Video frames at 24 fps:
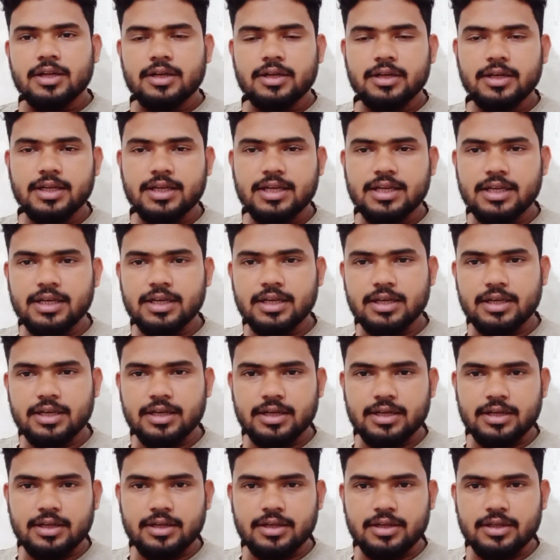लेकिन
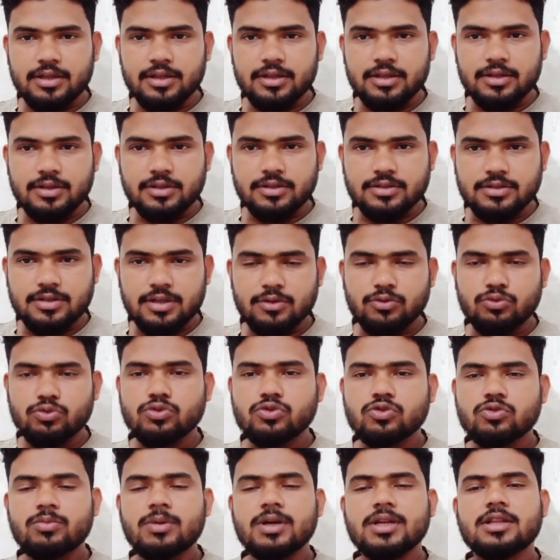संतोष
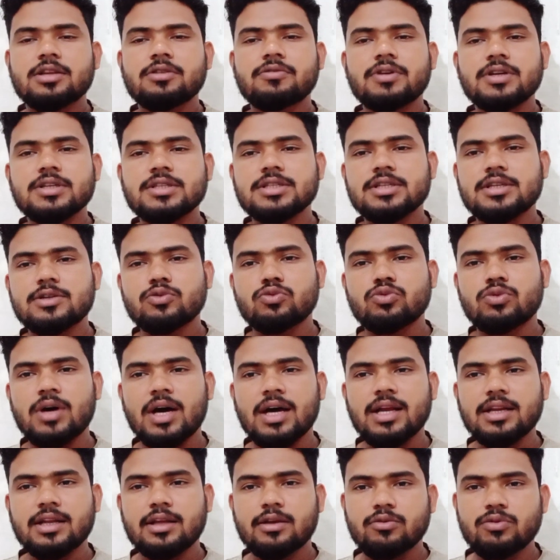कुमार धीवर जी की
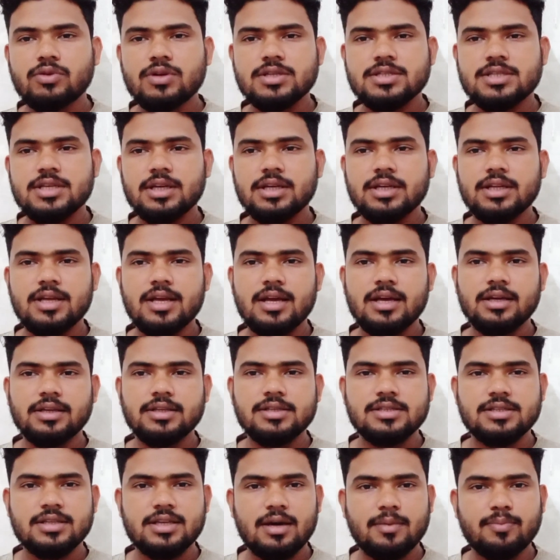दुकान क्यों नहीं चल रही है
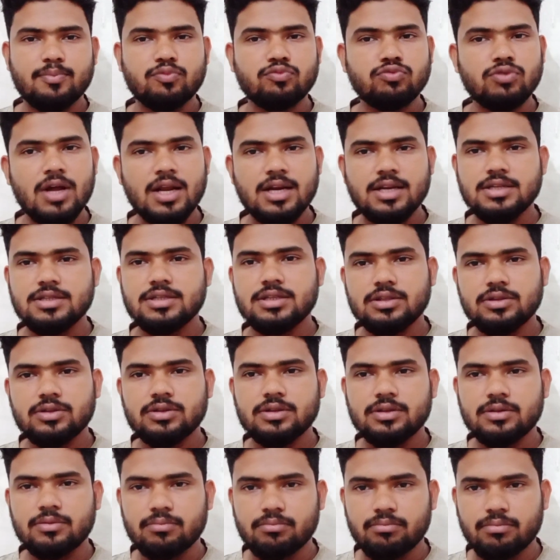इसका पूरा रीज़न
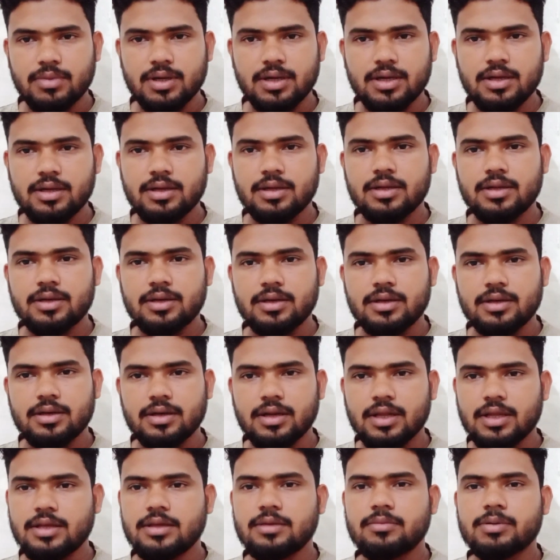मैं
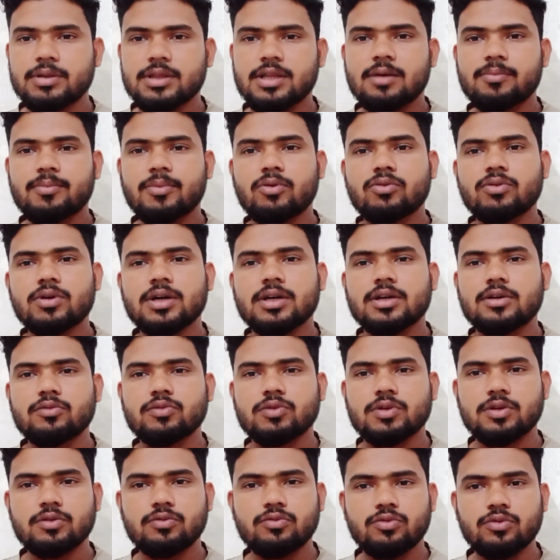नहीं बता पाऊंगा
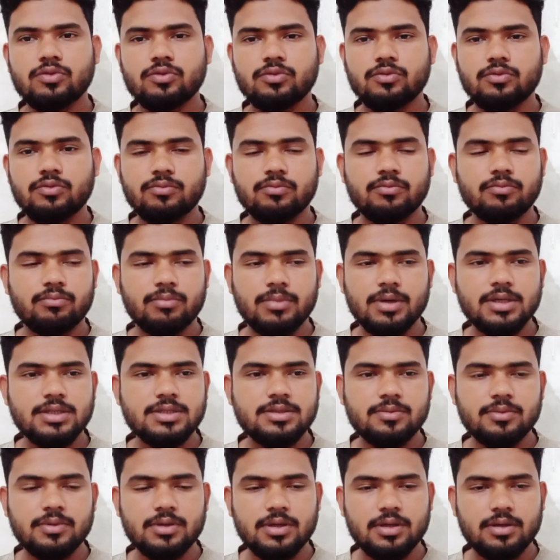क्योंकि वो मैं
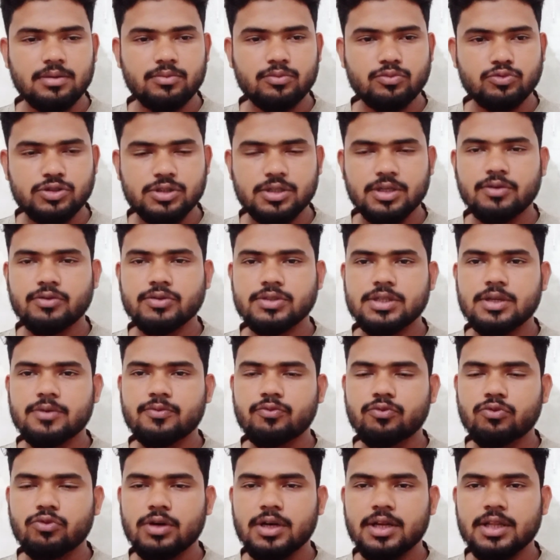मुझसे वो सिर्फ
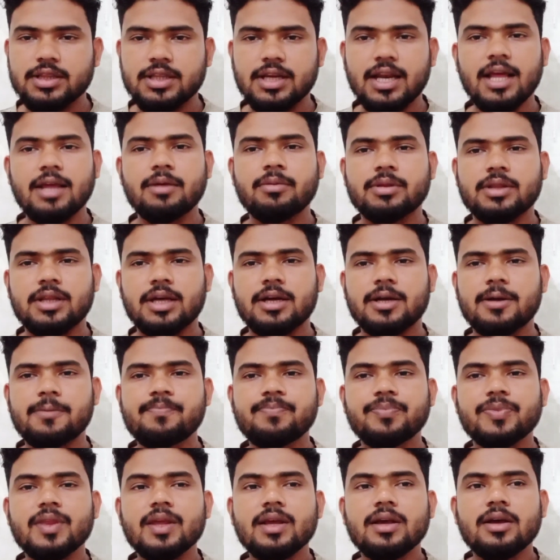उन्होंने इतना ही बताया
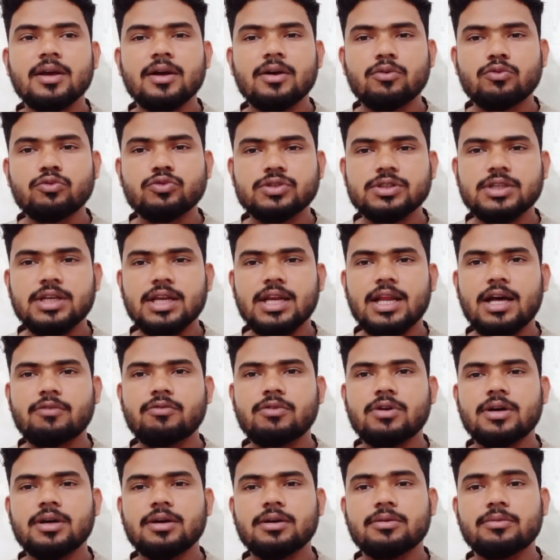उसके
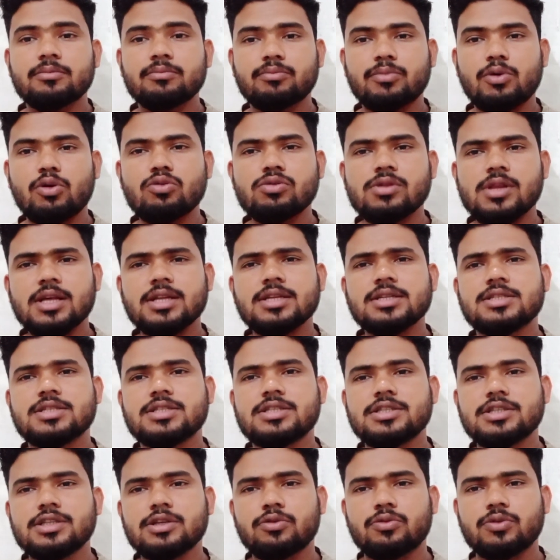अलावा बहुत सारी
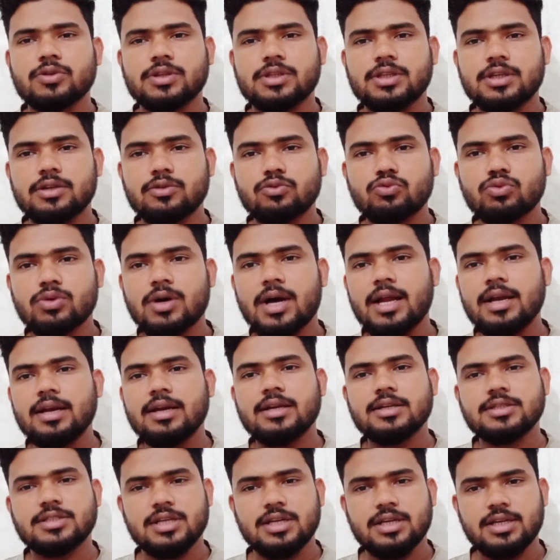चीज़ें होती हैं दुकान
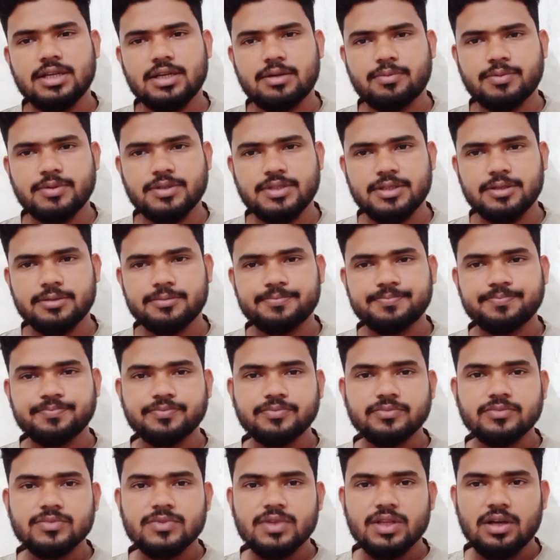न चलने के पीछे
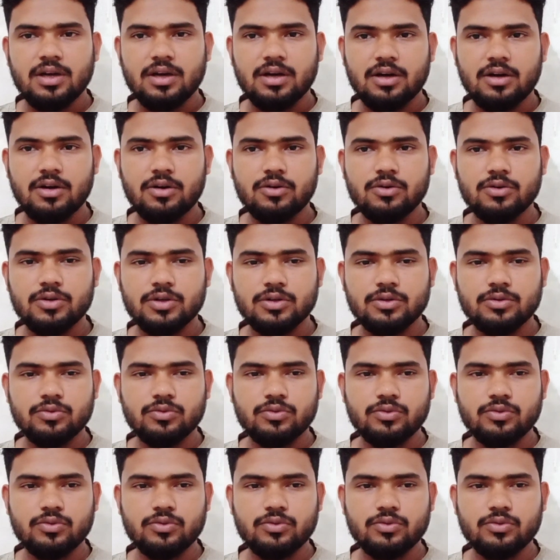और